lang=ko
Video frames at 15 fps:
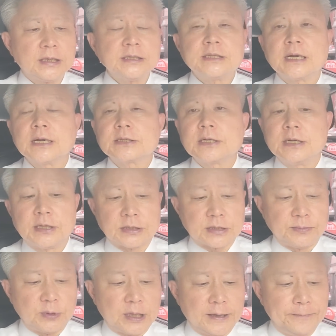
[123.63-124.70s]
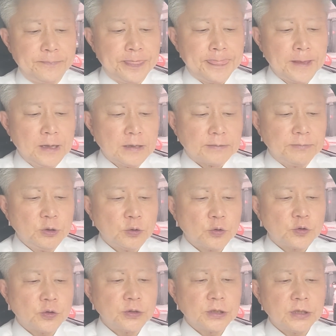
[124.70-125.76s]
현장에서 읽었습니다.
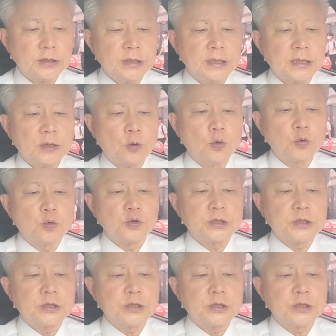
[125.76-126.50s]
민노총 등은 이날 오후